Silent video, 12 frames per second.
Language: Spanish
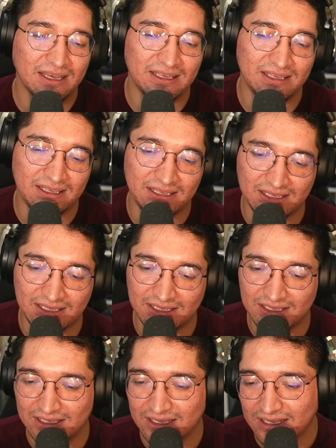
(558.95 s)

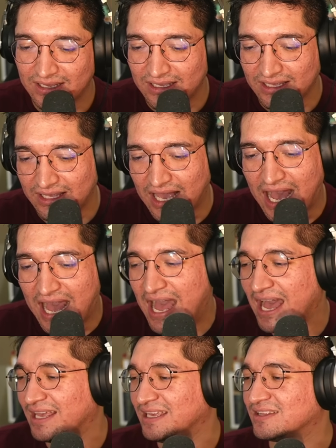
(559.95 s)
y, y
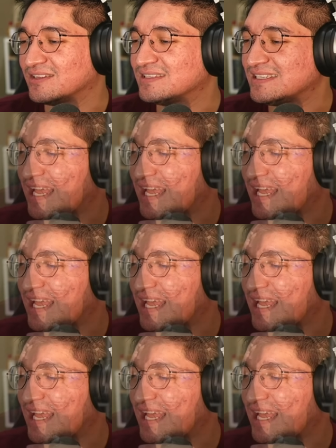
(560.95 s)
ajá. Y entonces la